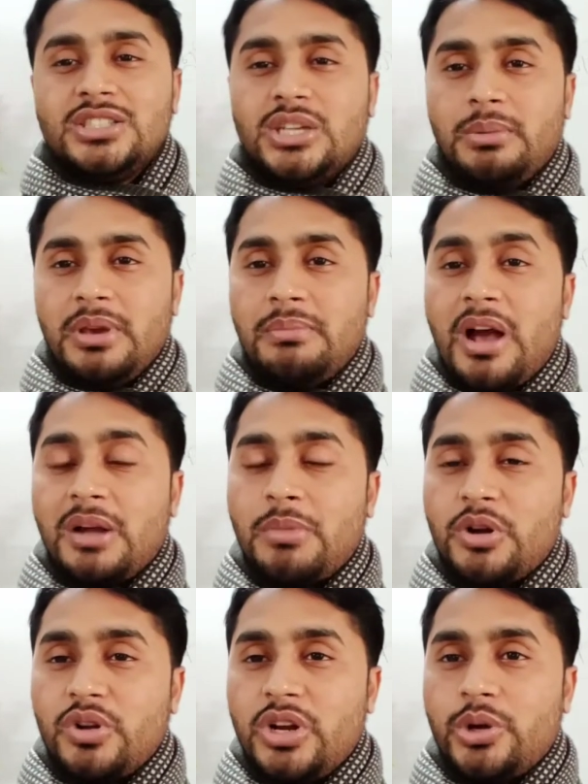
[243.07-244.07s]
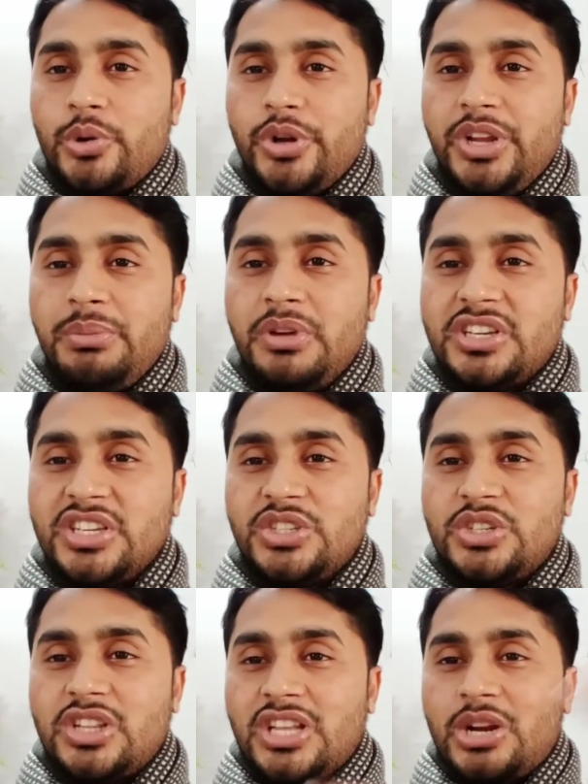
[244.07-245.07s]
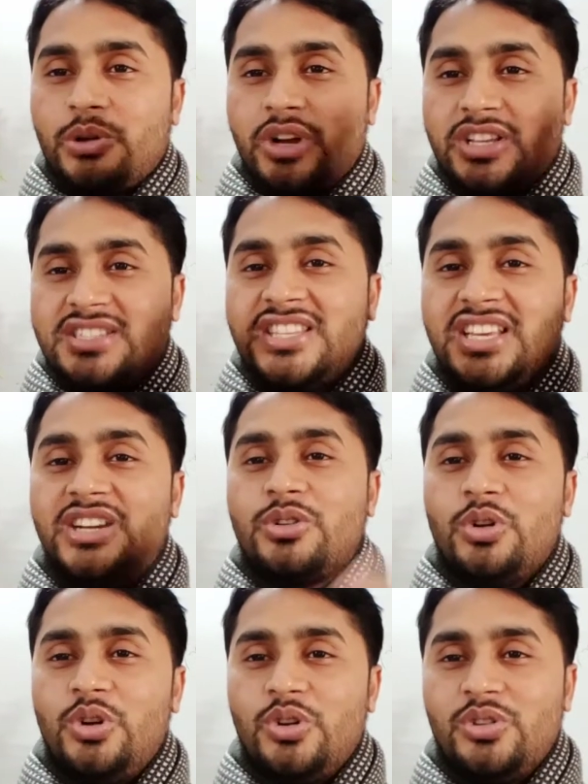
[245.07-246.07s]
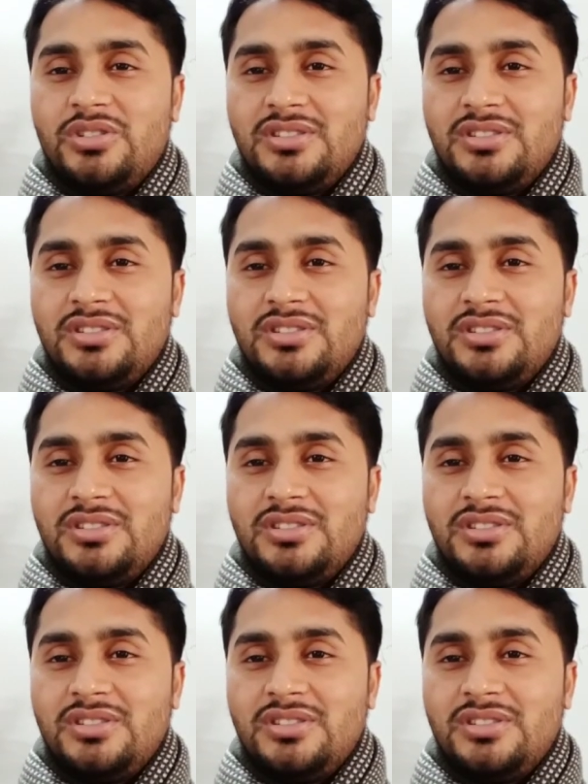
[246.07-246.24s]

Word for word: সবাই ভাগবাটোয়ারা করে নিবে সেই জন্য তারা ওখানে স্থির করলো